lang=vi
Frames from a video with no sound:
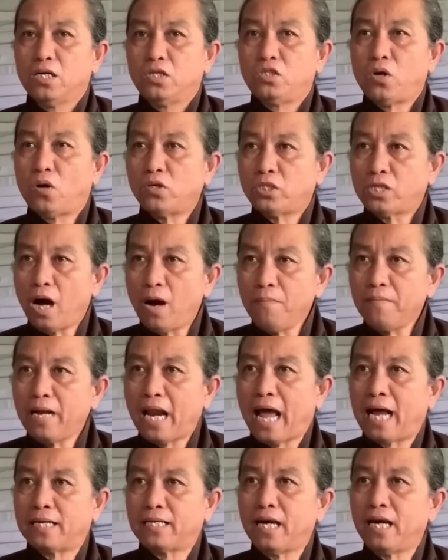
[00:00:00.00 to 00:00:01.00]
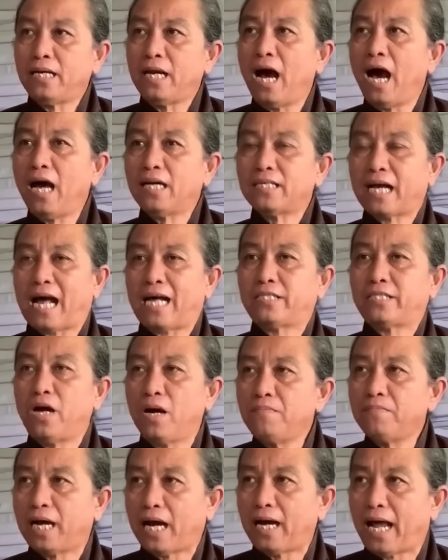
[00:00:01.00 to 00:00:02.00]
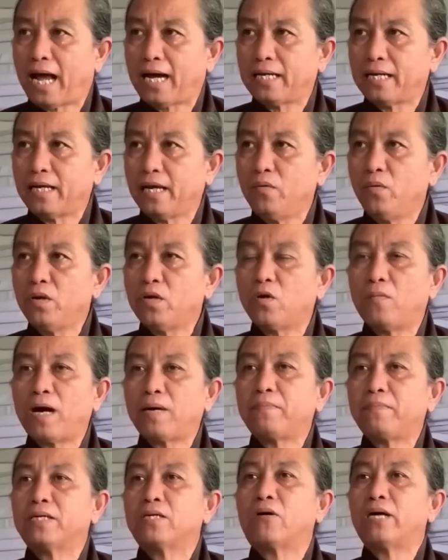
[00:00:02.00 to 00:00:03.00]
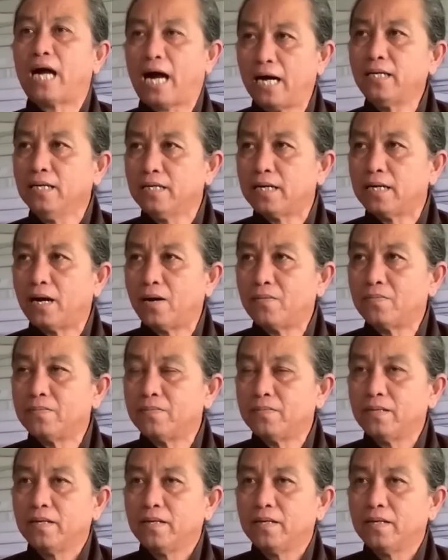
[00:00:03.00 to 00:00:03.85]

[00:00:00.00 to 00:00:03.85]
rồi sớm làng chết hết cả sớm cả làng chị quý cô bác mình có gỡ được không